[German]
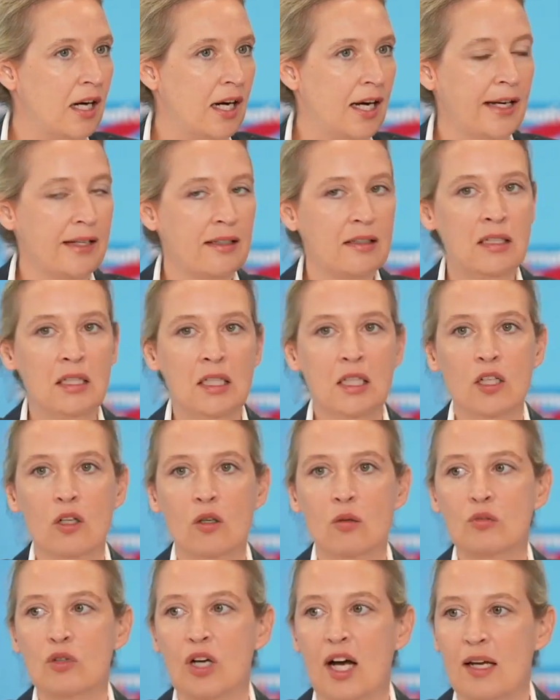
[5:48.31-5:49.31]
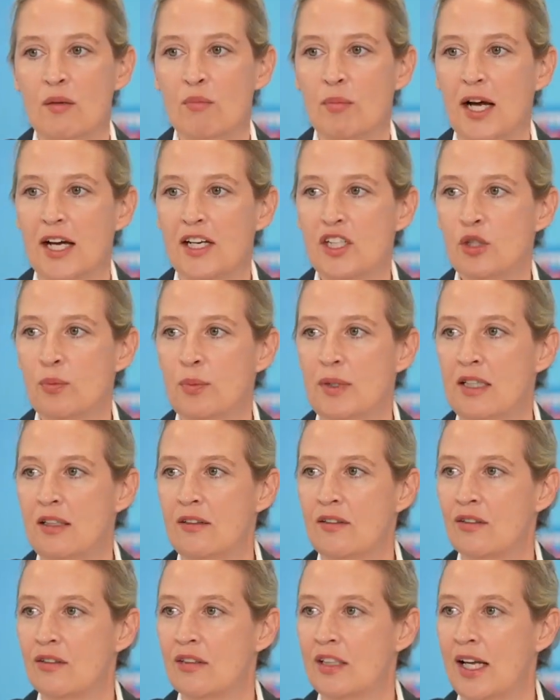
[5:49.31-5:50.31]
ein, um nur ein Beispiel
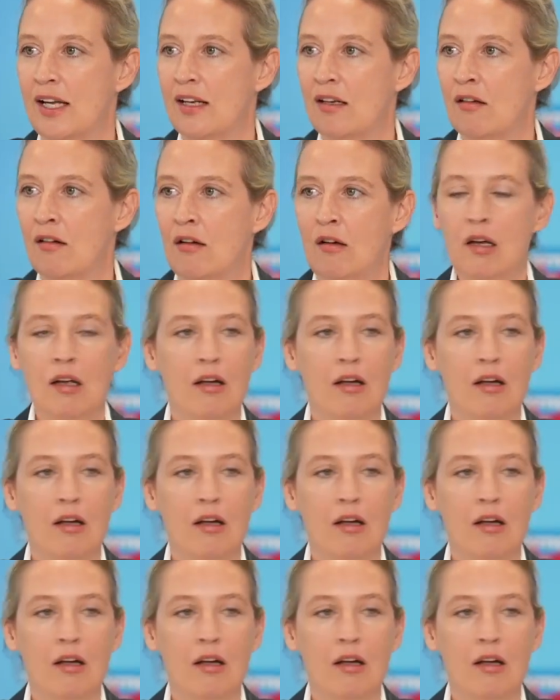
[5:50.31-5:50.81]
zu nennen.